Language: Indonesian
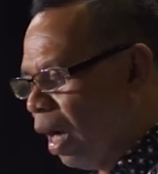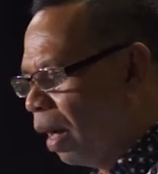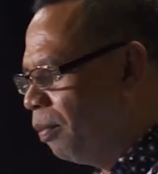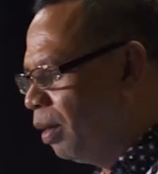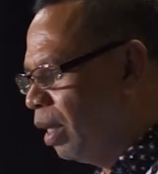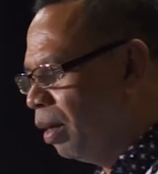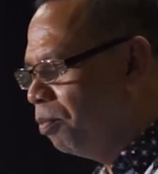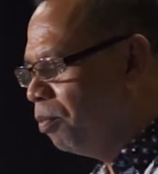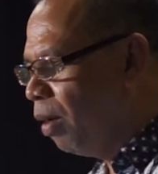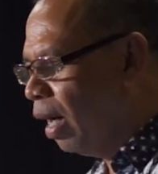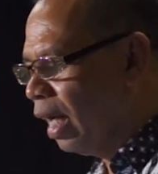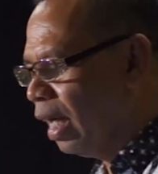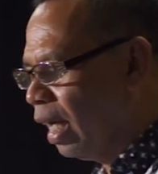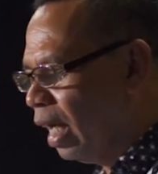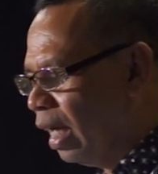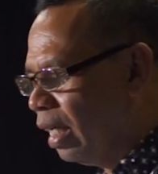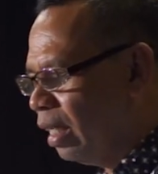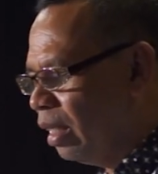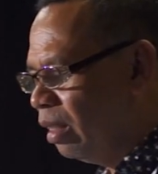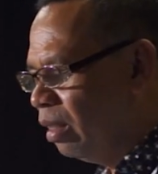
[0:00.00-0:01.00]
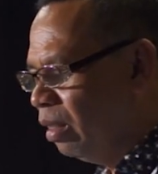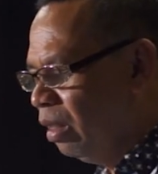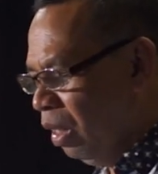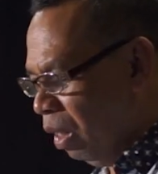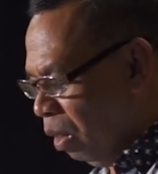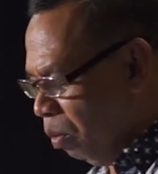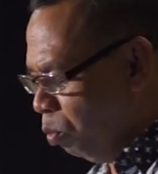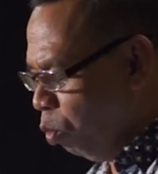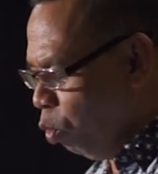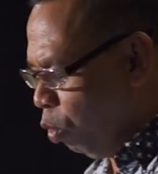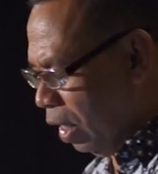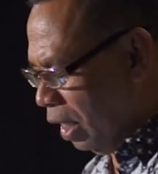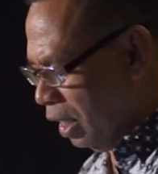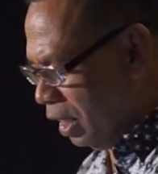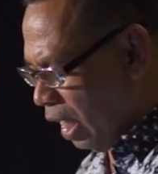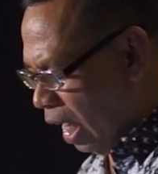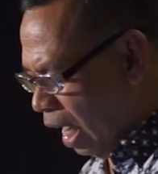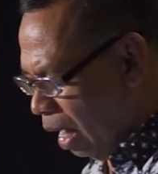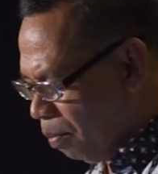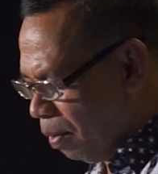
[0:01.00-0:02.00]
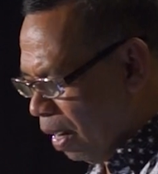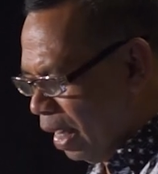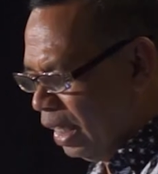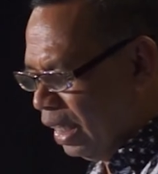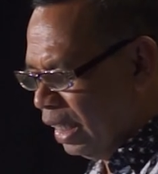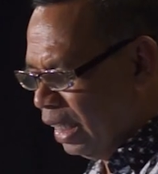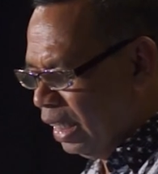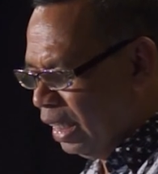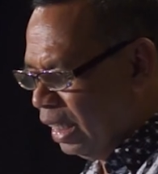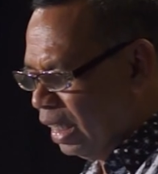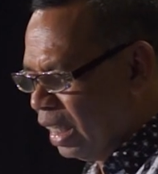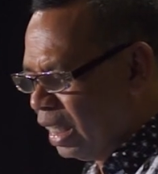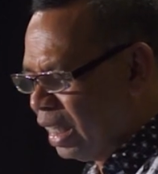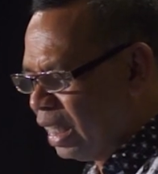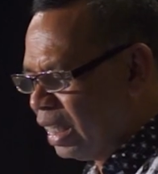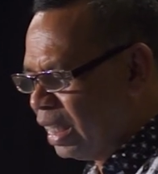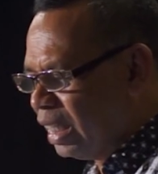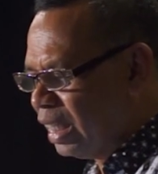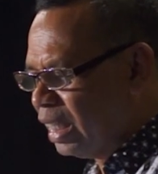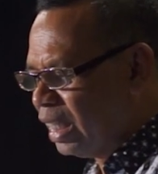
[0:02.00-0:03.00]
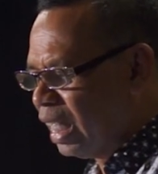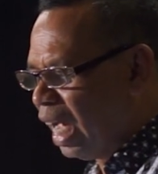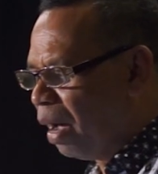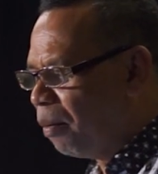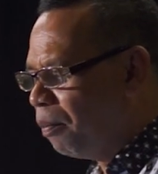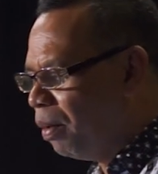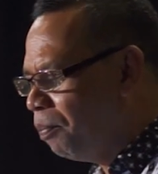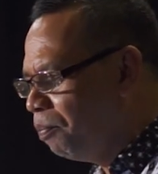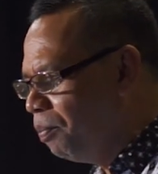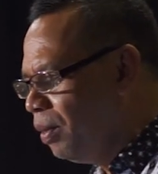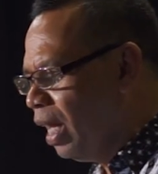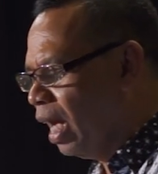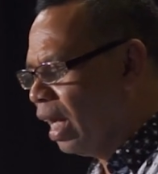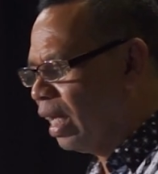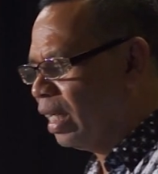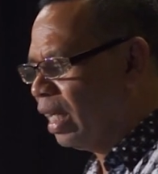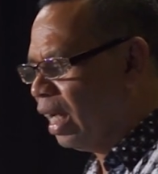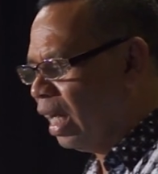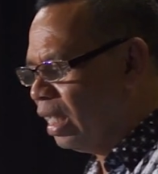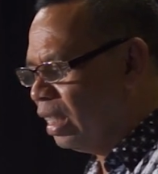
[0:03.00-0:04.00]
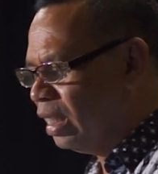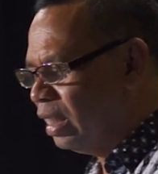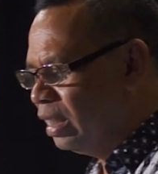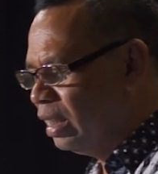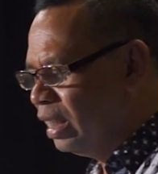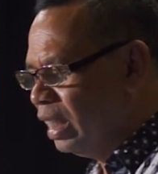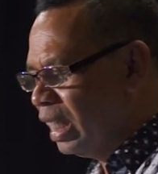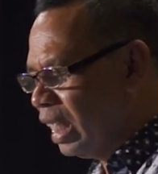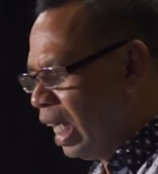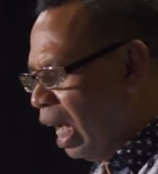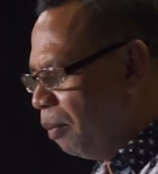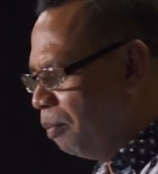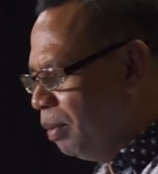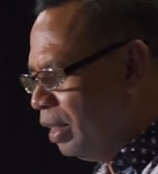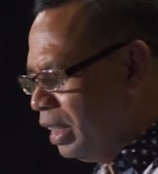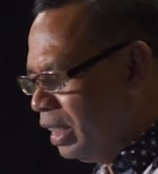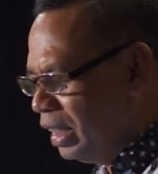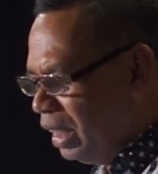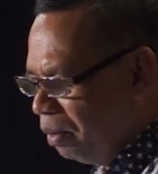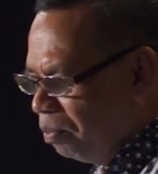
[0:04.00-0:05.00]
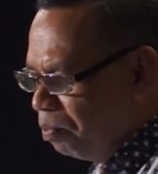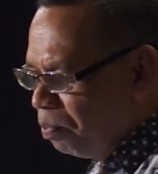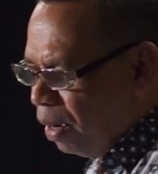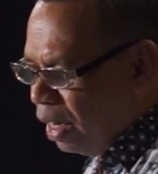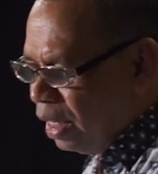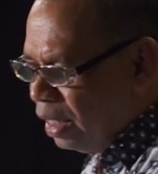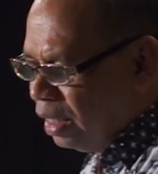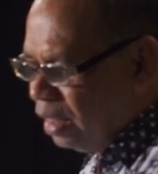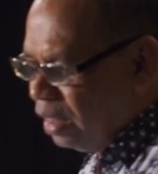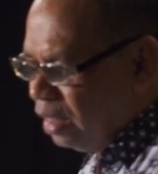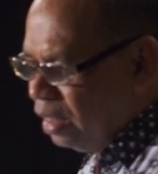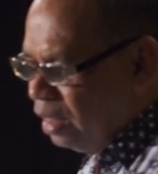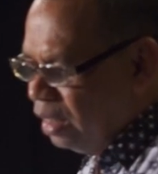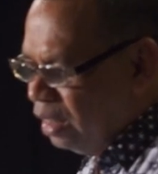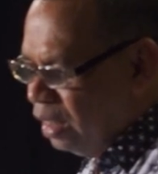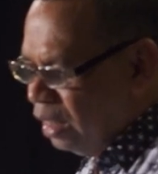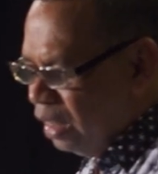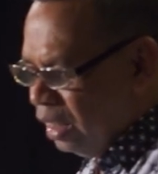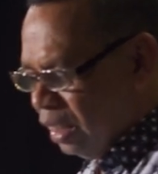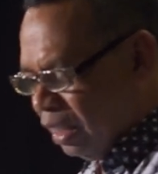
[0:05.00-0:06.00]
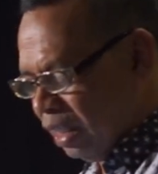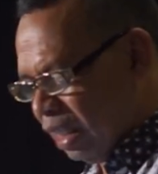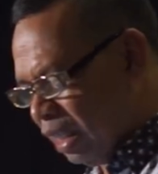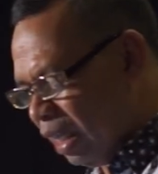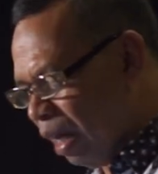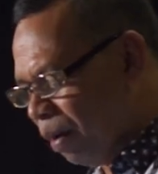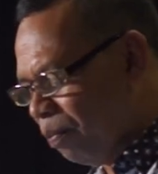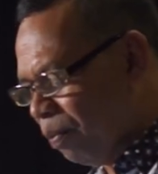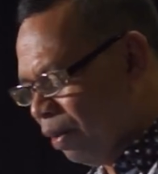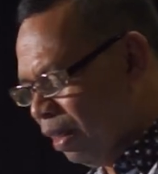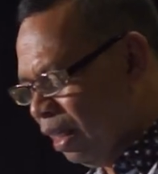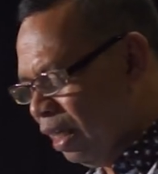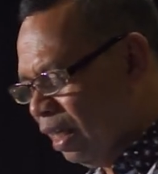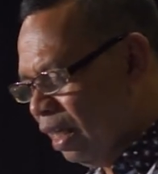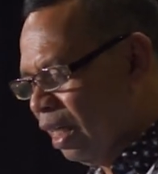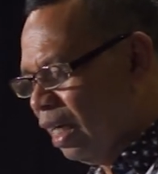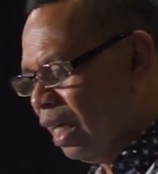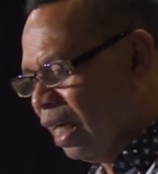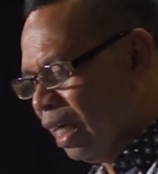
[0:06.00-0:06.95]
kami kembangkan. Mungkin selama ini kami biarkan, kami simpan, tetapi